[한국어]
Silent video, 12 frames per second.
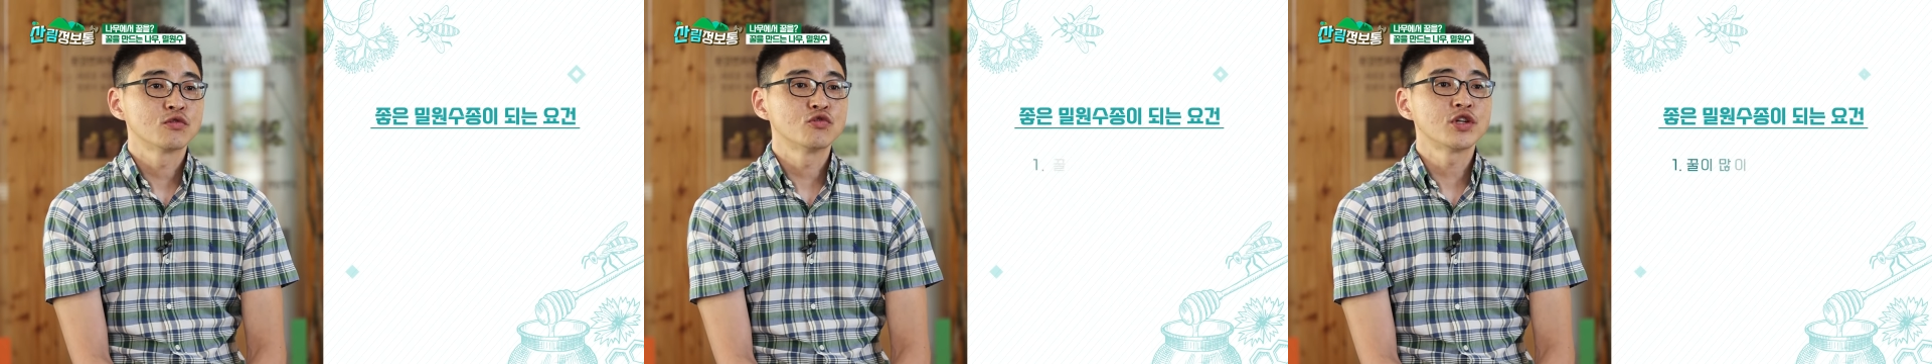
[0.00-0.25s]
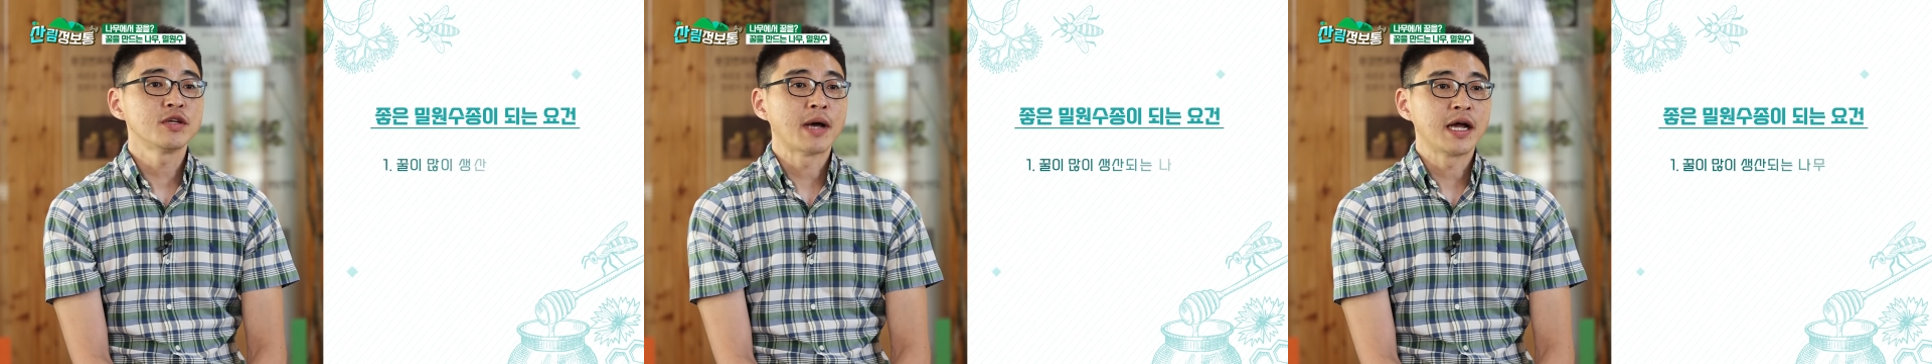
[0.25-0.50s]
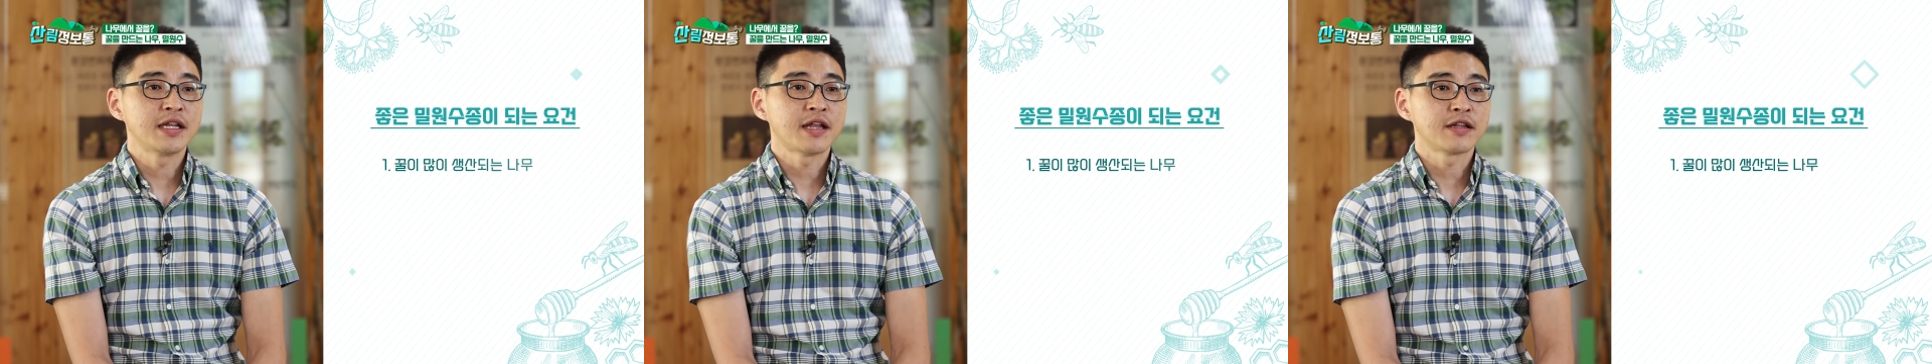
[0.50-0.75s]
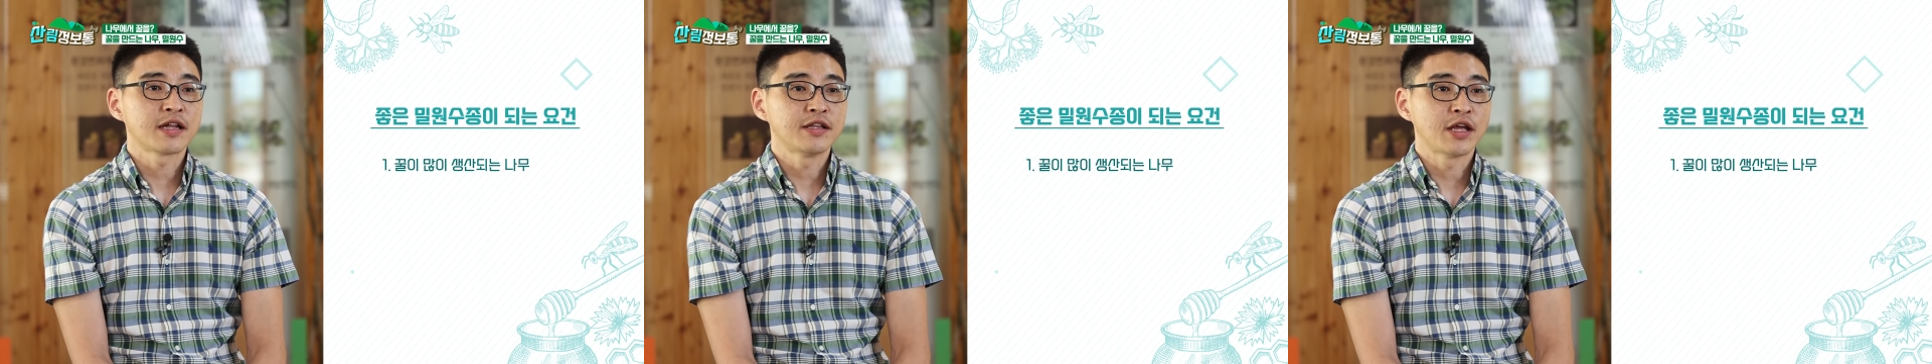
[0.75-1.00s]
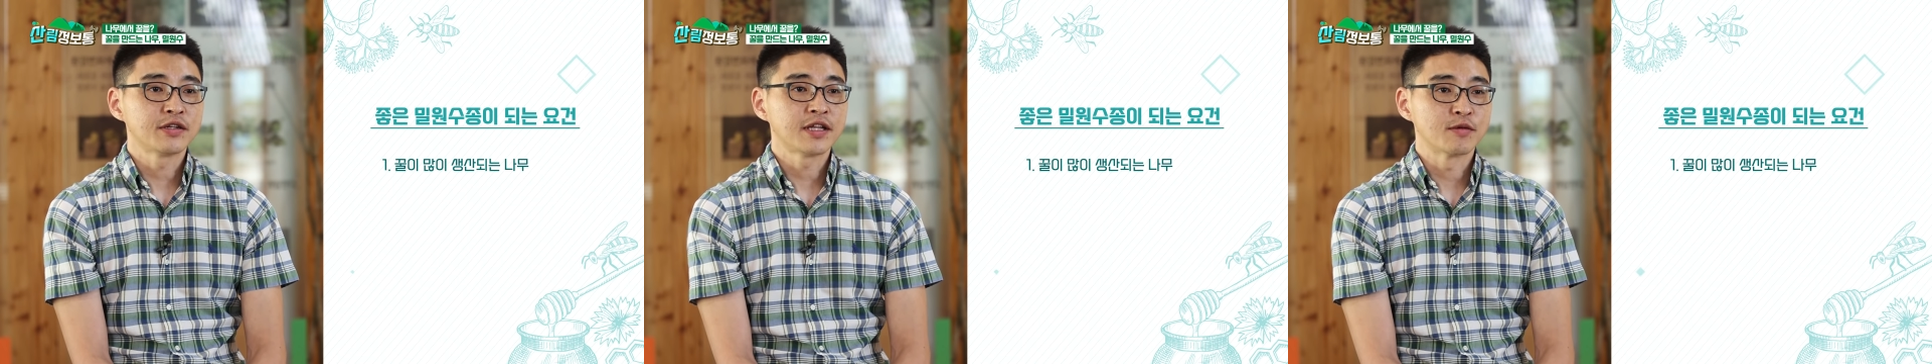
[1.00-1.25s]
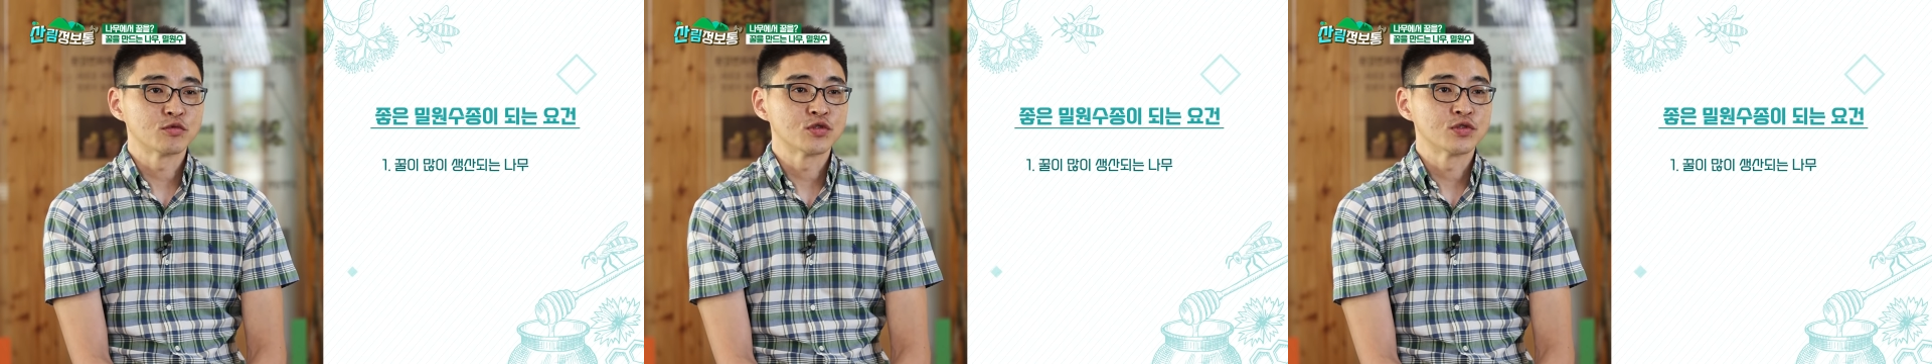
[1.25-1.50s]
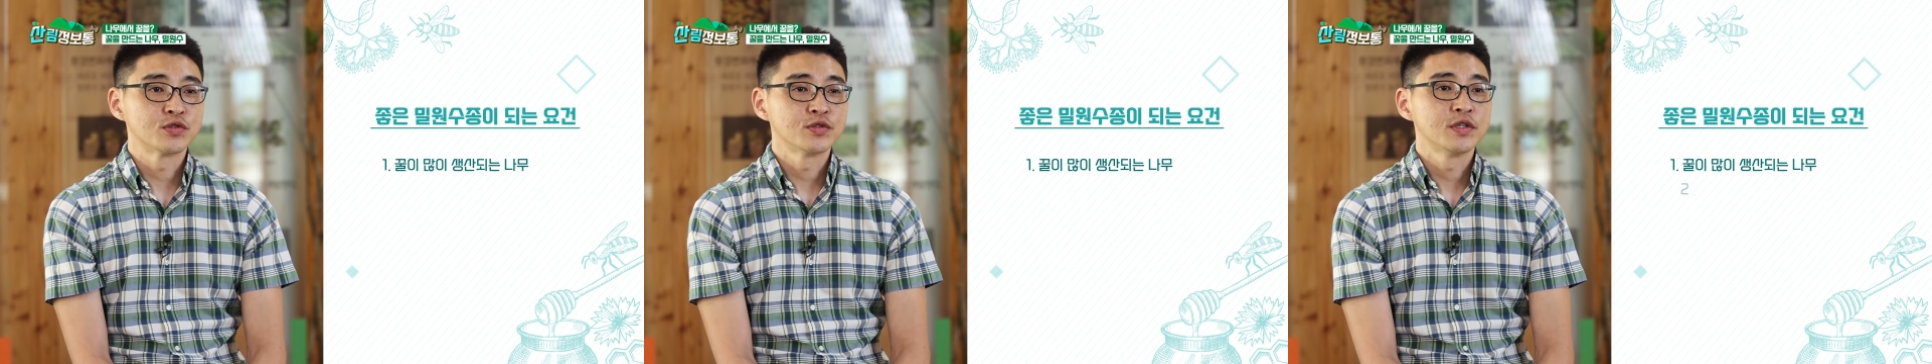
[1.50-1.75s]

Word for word: 꿀이 많이 생산되는 나무,